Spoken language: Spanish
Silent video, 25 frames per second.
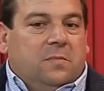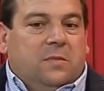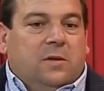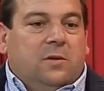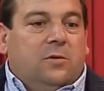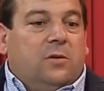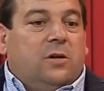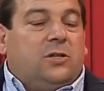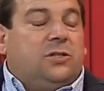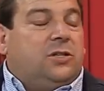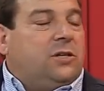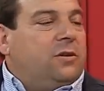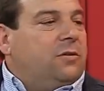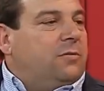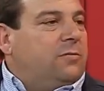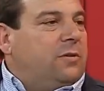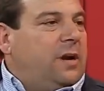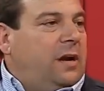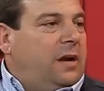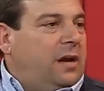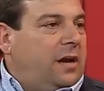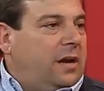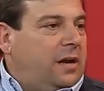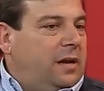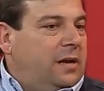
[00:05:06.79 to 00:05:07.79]
no han sido
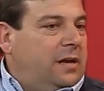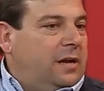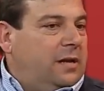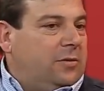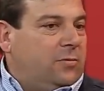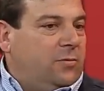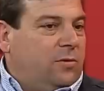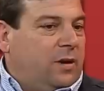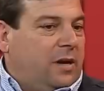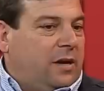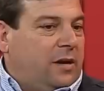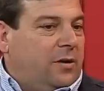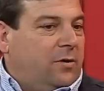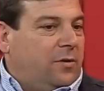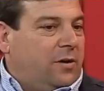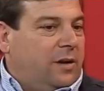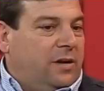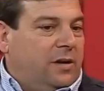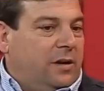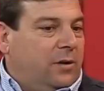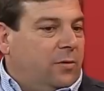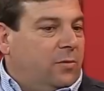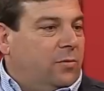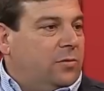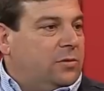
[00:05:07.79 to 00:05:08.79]
unas legislaturas, creo que
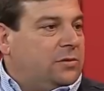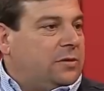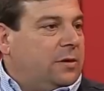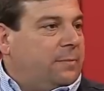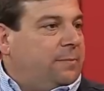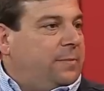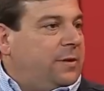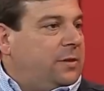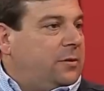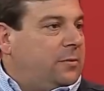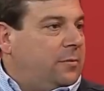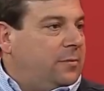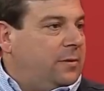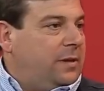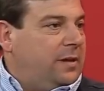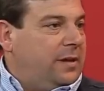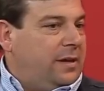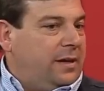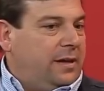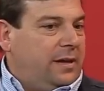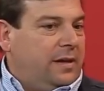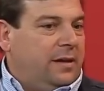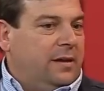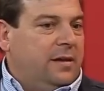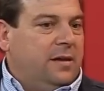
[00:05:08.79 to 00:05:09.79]
en ningunos aspectos
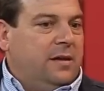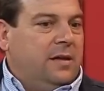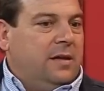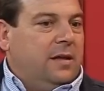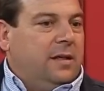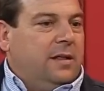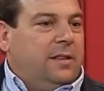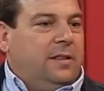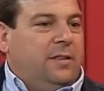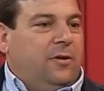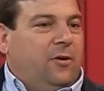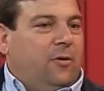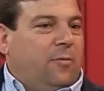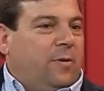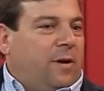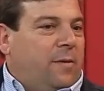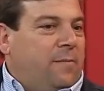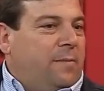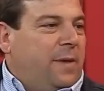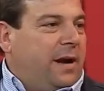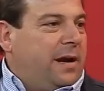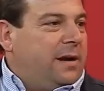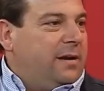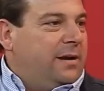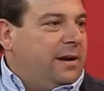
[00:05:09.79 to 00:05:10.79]
de, obras
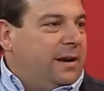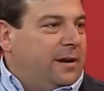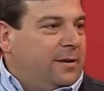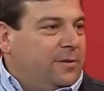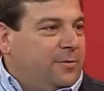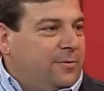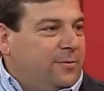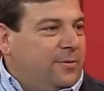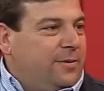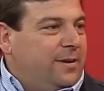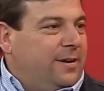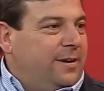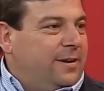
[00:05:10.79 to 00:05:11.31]
magnas, ¿no?